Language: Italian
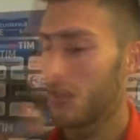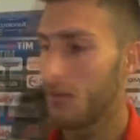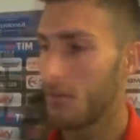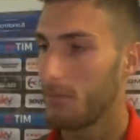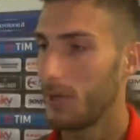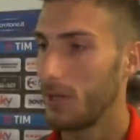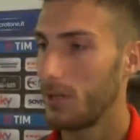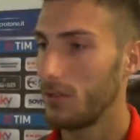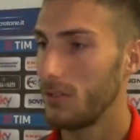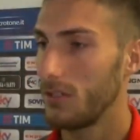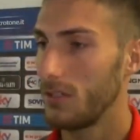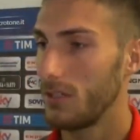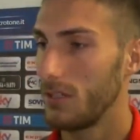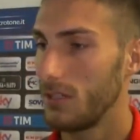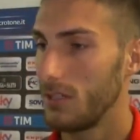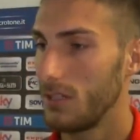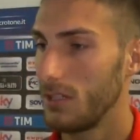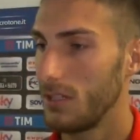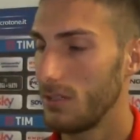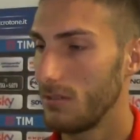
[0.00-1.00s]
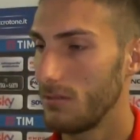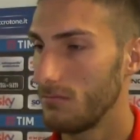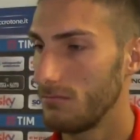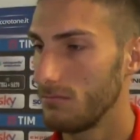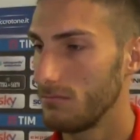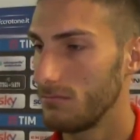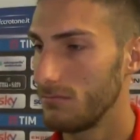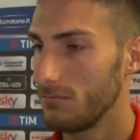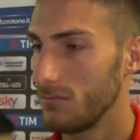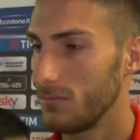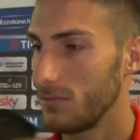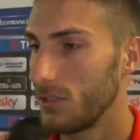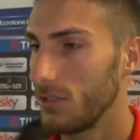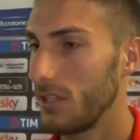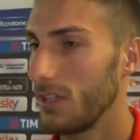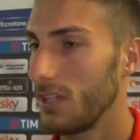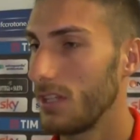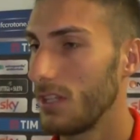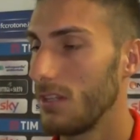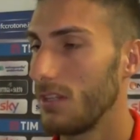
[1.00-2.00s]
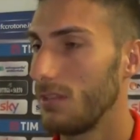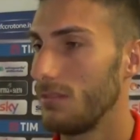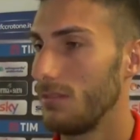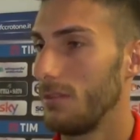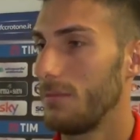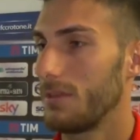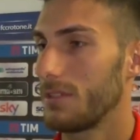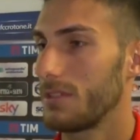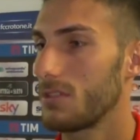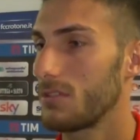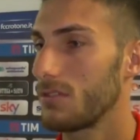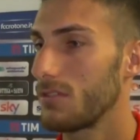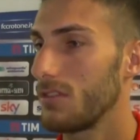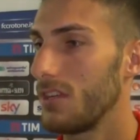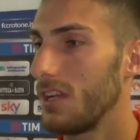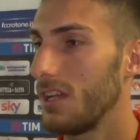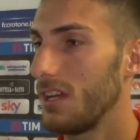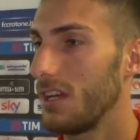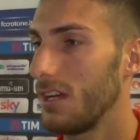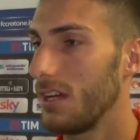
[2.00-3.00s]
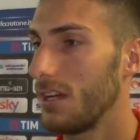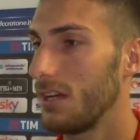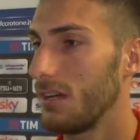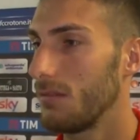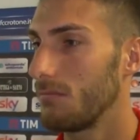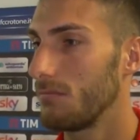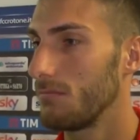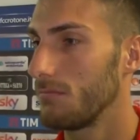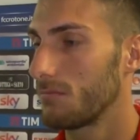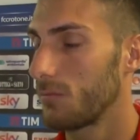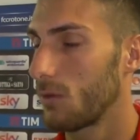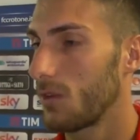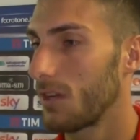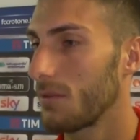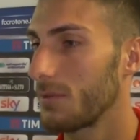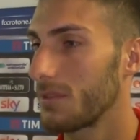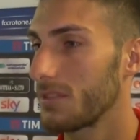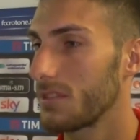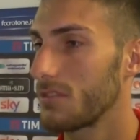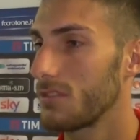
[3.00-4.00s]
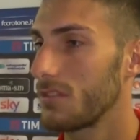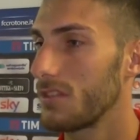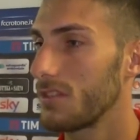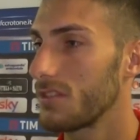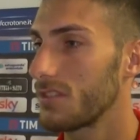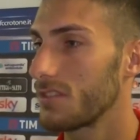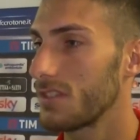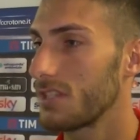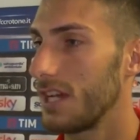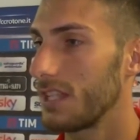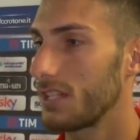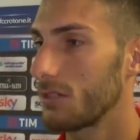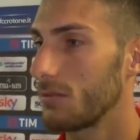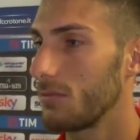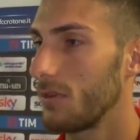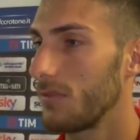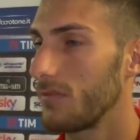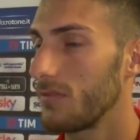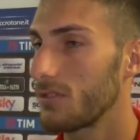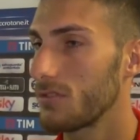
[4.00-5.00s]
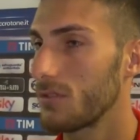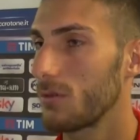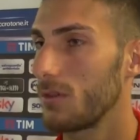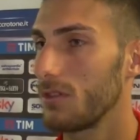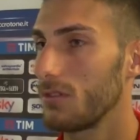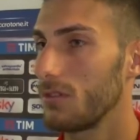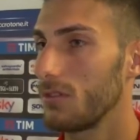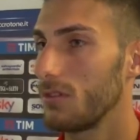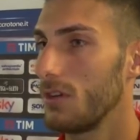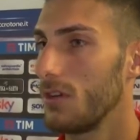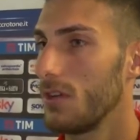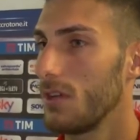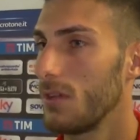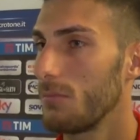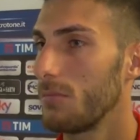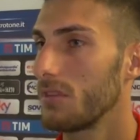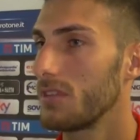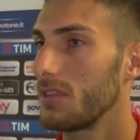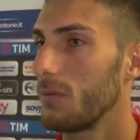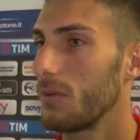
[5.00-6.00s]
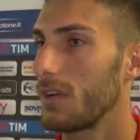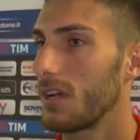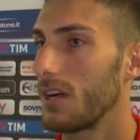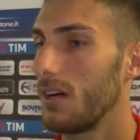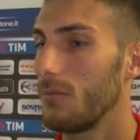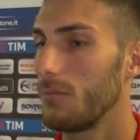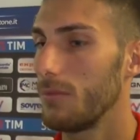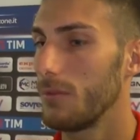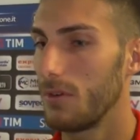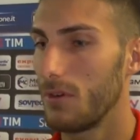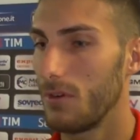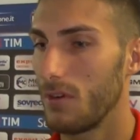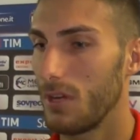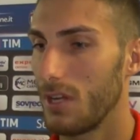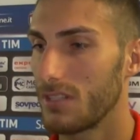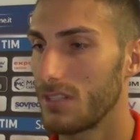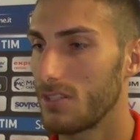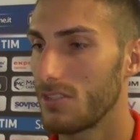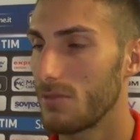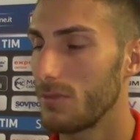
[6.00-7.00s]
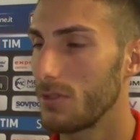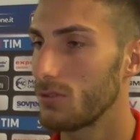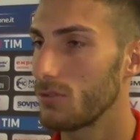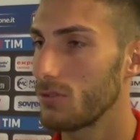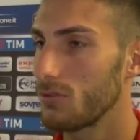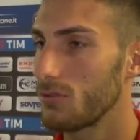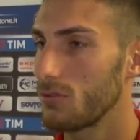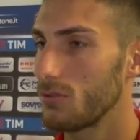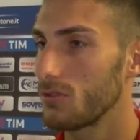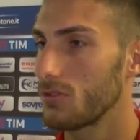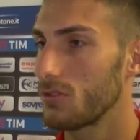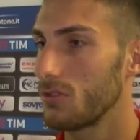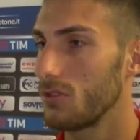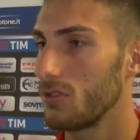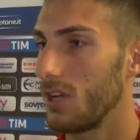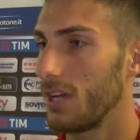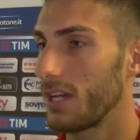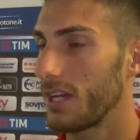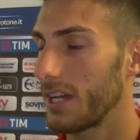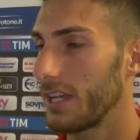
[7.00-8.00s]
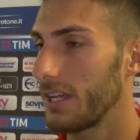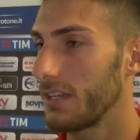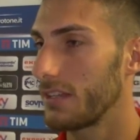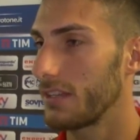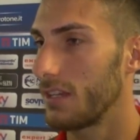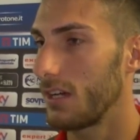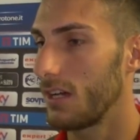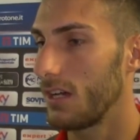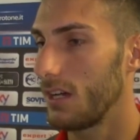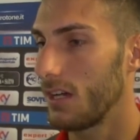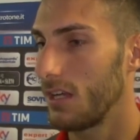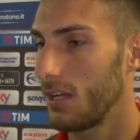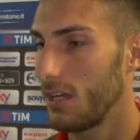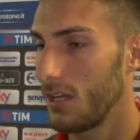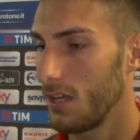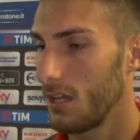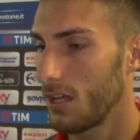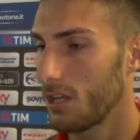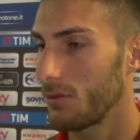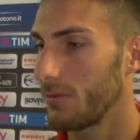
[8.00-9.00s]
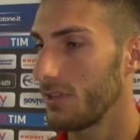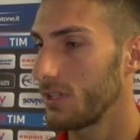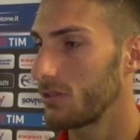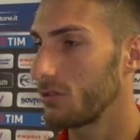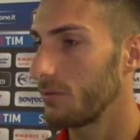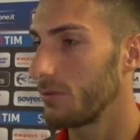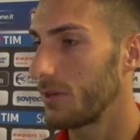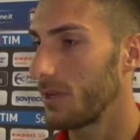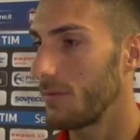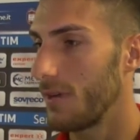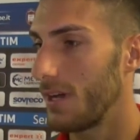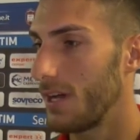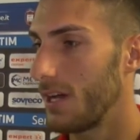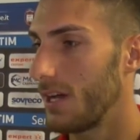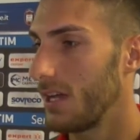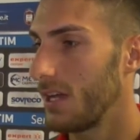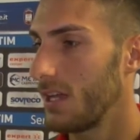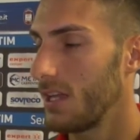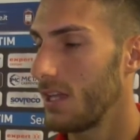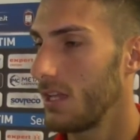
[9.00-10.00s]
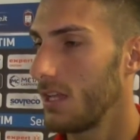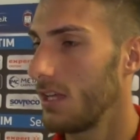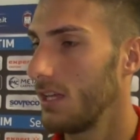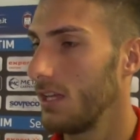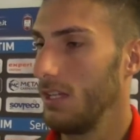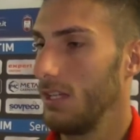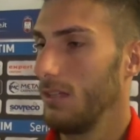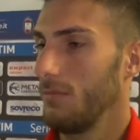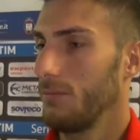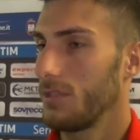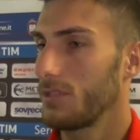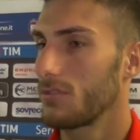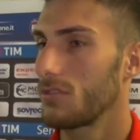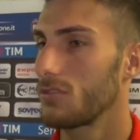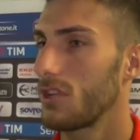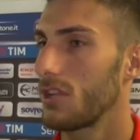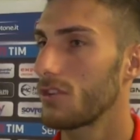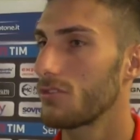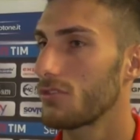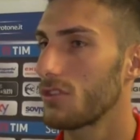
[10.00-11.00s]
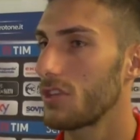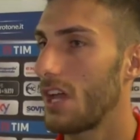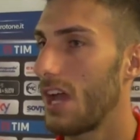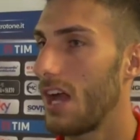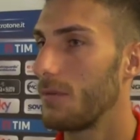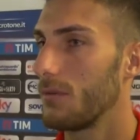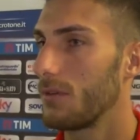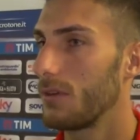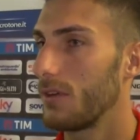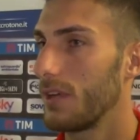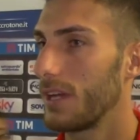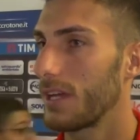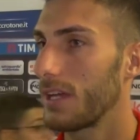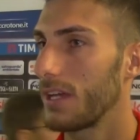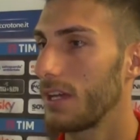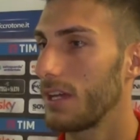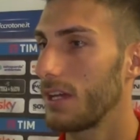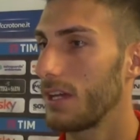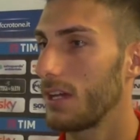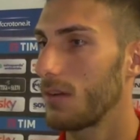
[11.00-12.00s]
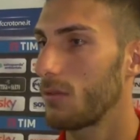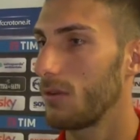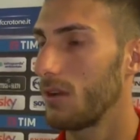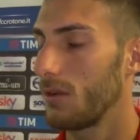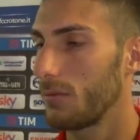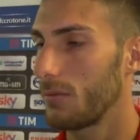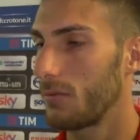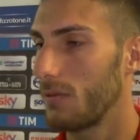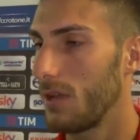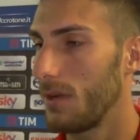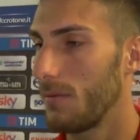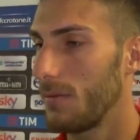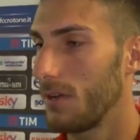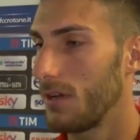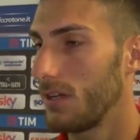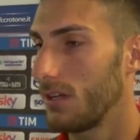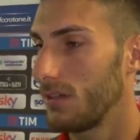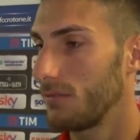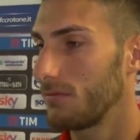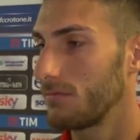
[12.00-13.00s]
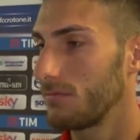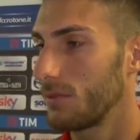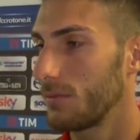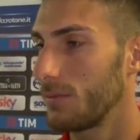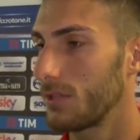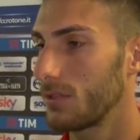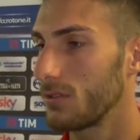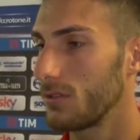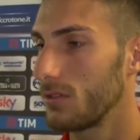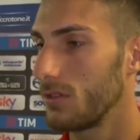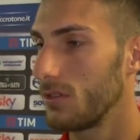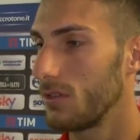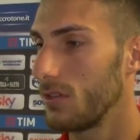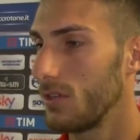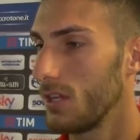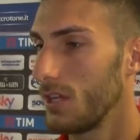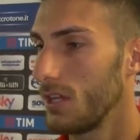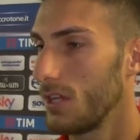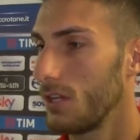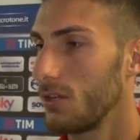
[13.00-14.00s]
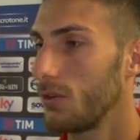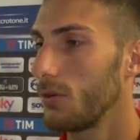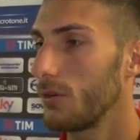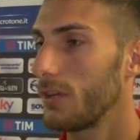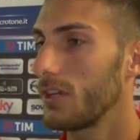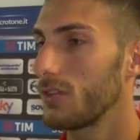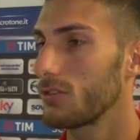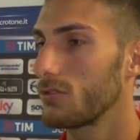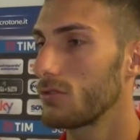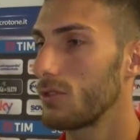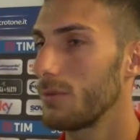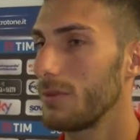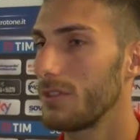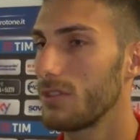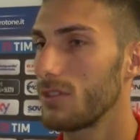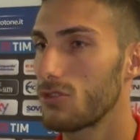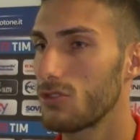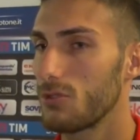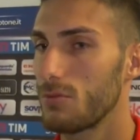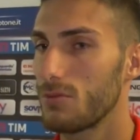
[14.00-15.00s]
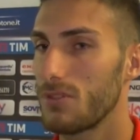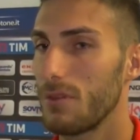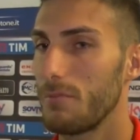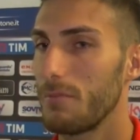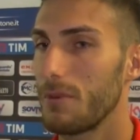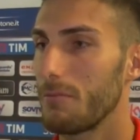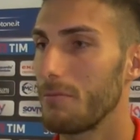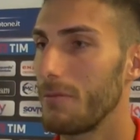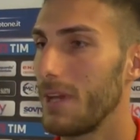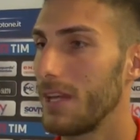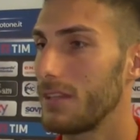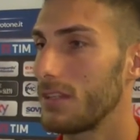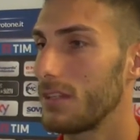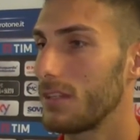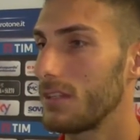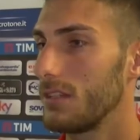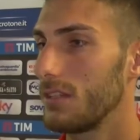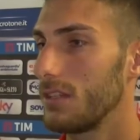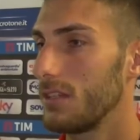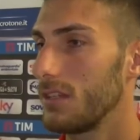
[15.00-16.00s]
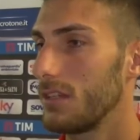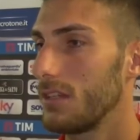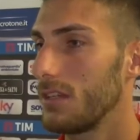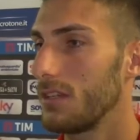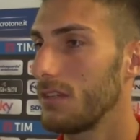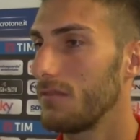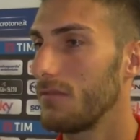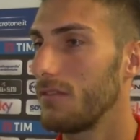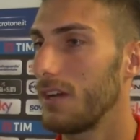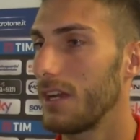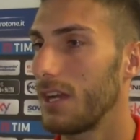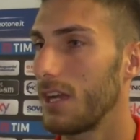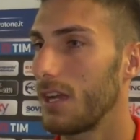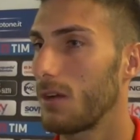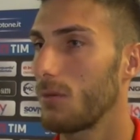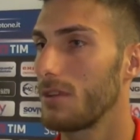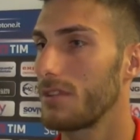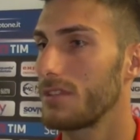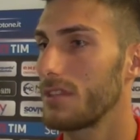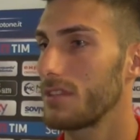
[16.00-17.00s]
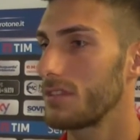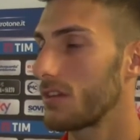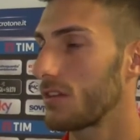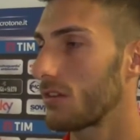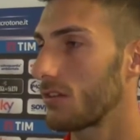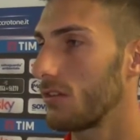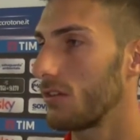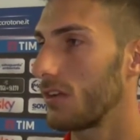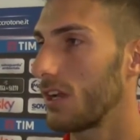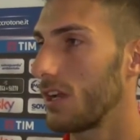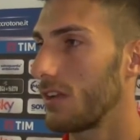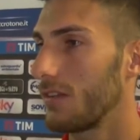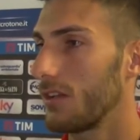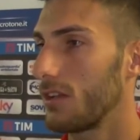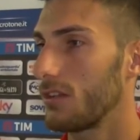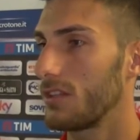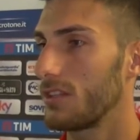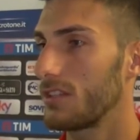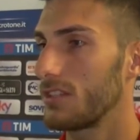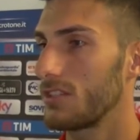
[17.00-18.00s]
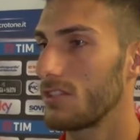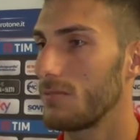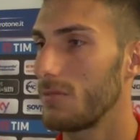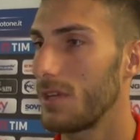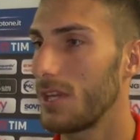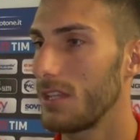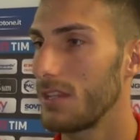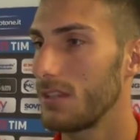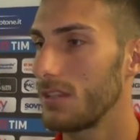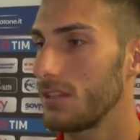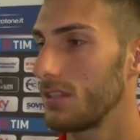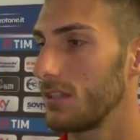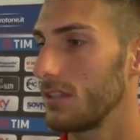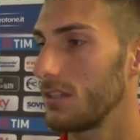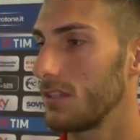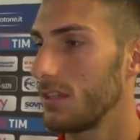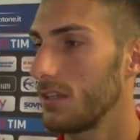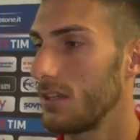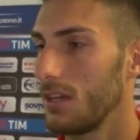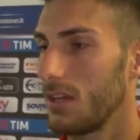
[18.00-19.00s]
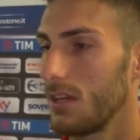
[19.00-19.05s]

Ma noi, mm, noi le prestazioni, la, qualche prestazione c'è stata, come abbiamo visto quando mettiamo in campo l'atteggiamento giusto, la grinta, come detto prima eh, penso ce la giochiamo, non è che quello è il problema, ripeto noi assolutamente non ci possiamo permettere di fare qualsiasi errore a livello di atteggiamenti, di